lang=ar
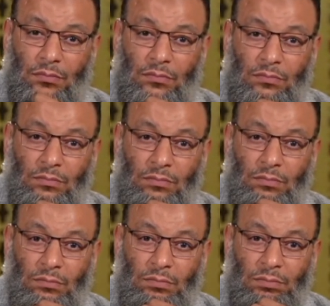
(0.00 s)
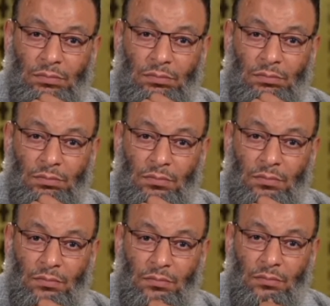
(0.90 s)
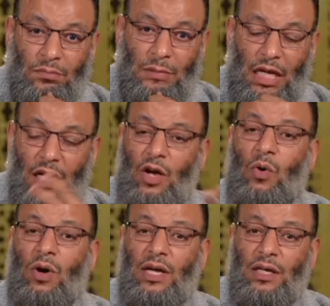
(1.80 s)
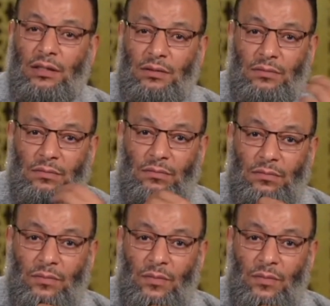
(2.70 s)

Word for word: اللي انت ذكرته قبل شويه اللي هو ايه القرآن.